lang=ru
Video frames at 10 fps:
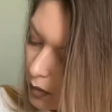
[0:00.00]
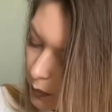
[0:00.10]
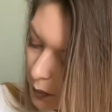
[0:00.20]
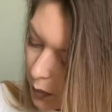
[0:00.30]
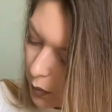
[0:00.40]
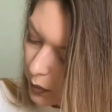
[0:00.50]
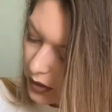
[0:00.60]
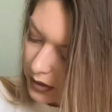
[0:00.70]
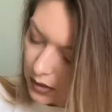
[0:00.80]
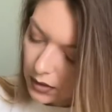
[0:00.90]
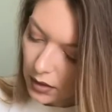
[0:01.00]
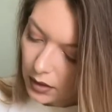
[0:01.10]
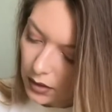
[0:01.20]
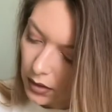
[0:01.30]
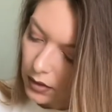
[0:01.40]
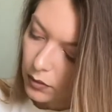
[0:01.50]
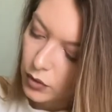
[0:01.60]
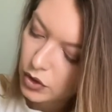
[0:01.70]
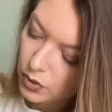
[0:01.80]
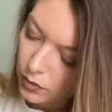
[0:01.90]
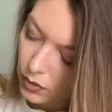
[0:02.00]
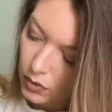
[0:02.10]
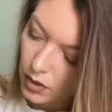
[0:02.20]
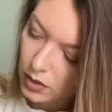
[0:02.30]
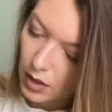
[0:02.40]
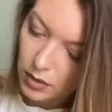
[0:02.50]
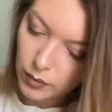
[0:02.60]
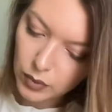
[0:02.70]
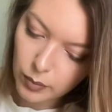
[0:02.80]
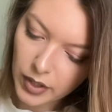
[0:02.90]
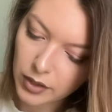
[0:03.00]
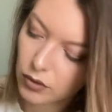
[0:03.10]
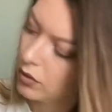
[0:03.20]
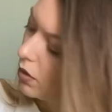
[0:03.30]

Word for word: По-моему, были нитки какие-то, можно ну, их надо было убрать,